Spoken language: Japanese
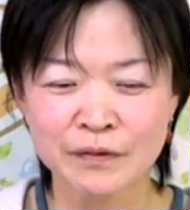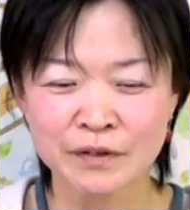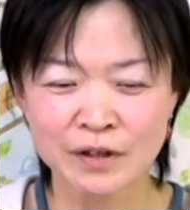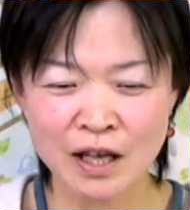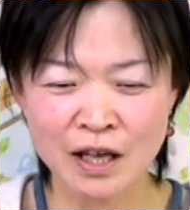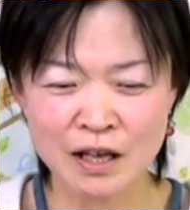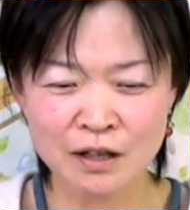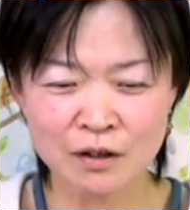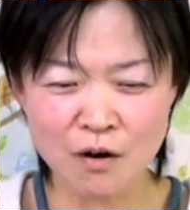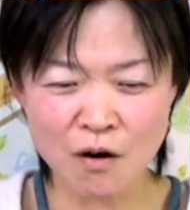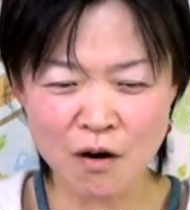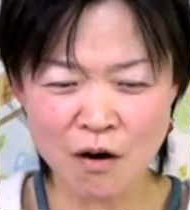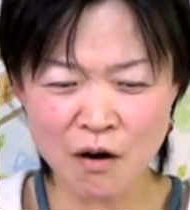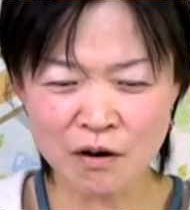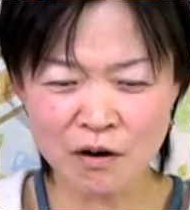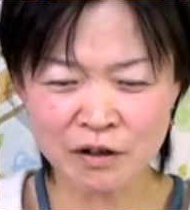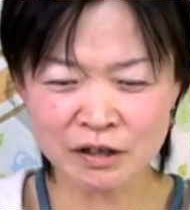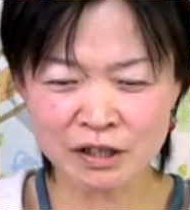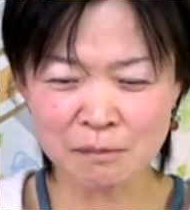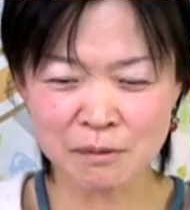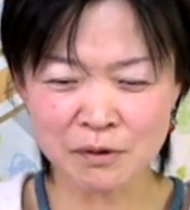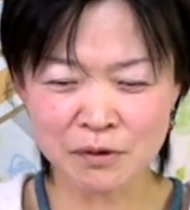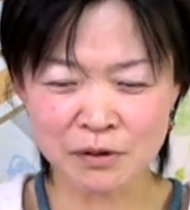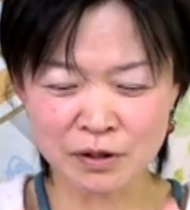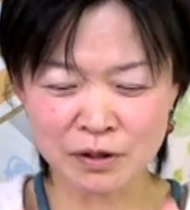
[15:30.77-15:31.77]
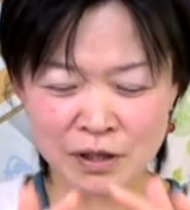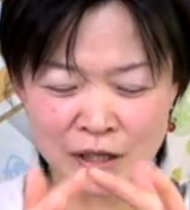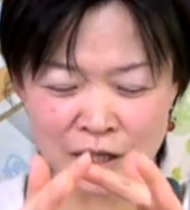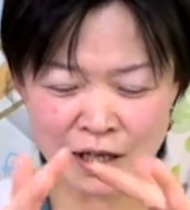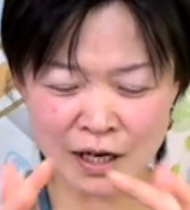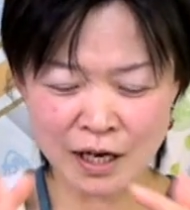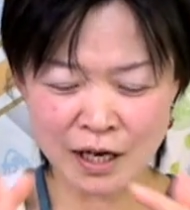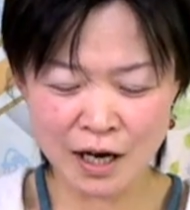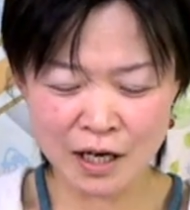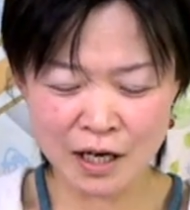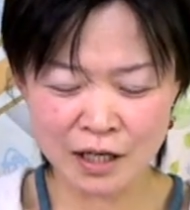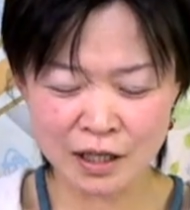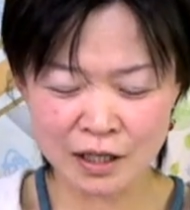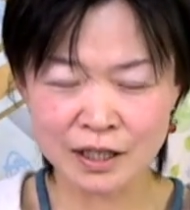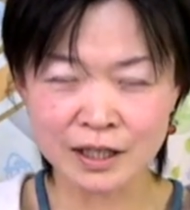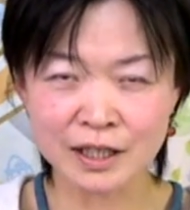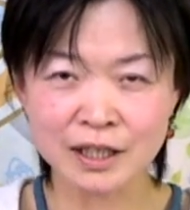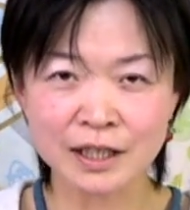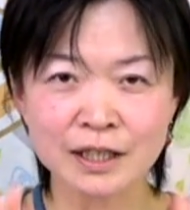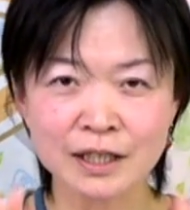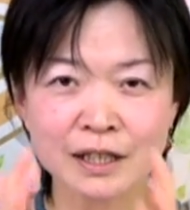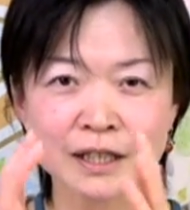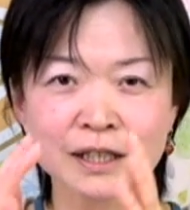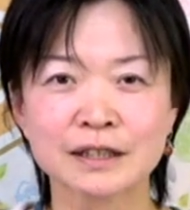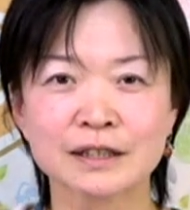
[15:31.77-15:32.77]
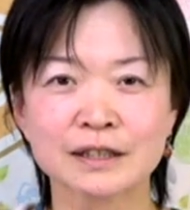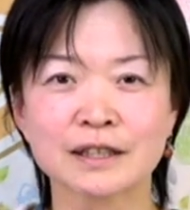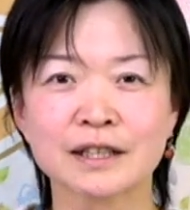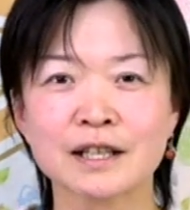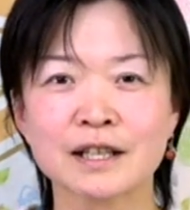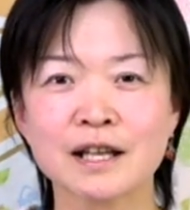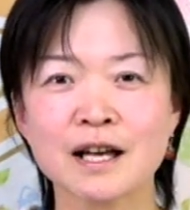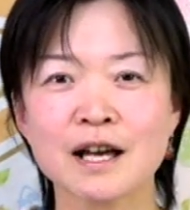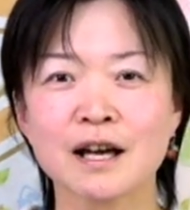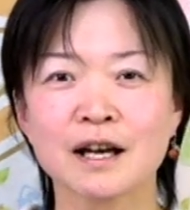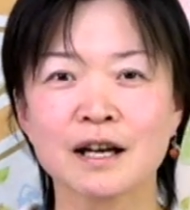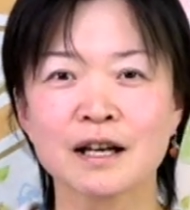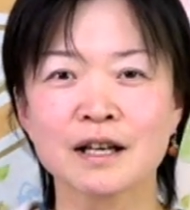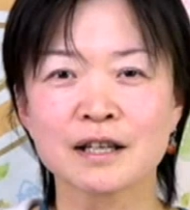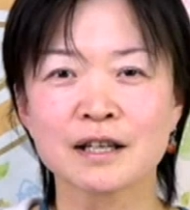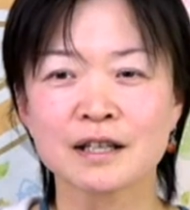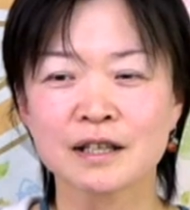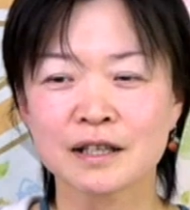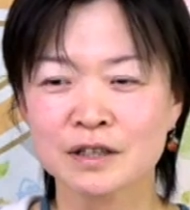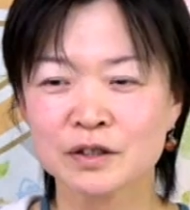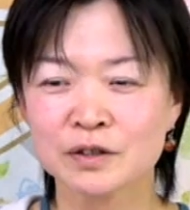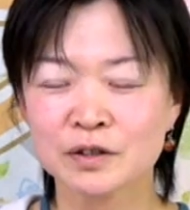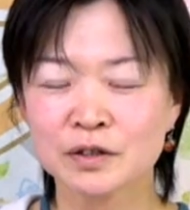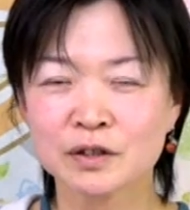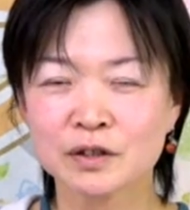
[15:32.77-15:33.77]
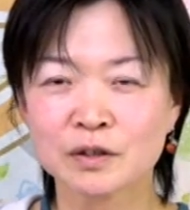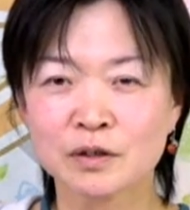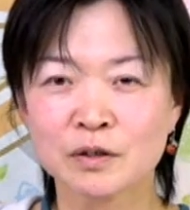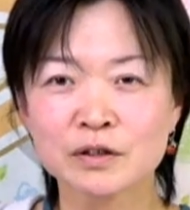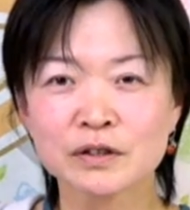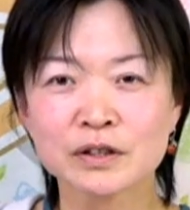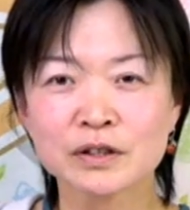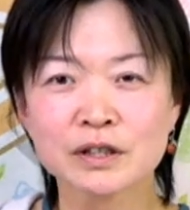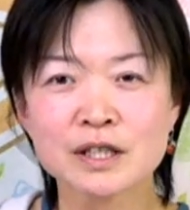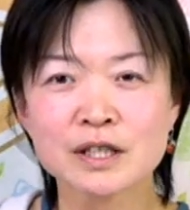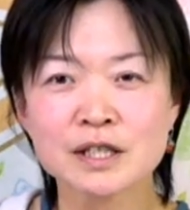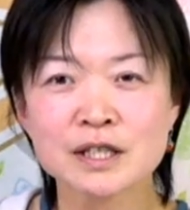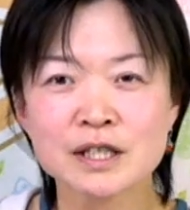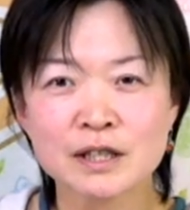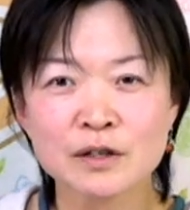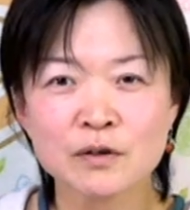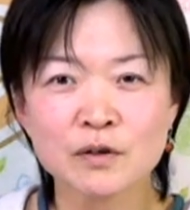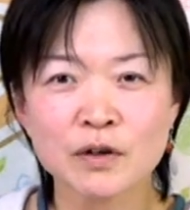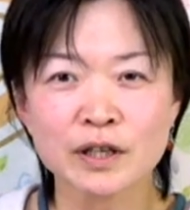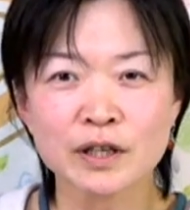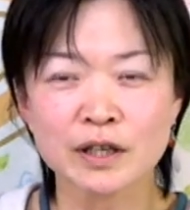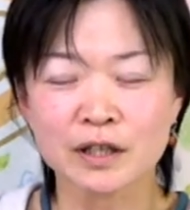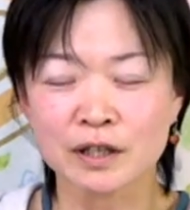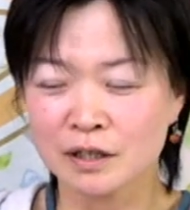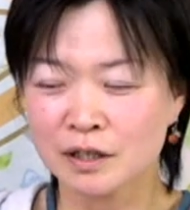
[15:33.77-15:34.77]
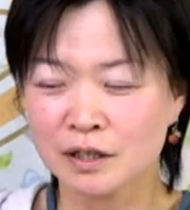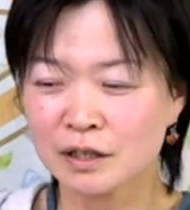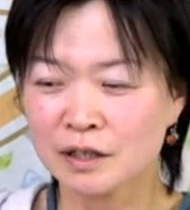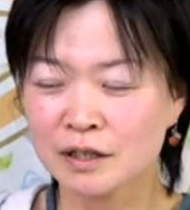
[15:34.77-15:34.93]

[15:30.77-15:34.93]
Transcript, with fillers: でどうしてもそれに入りきらなかったらちょっと本当にちっこい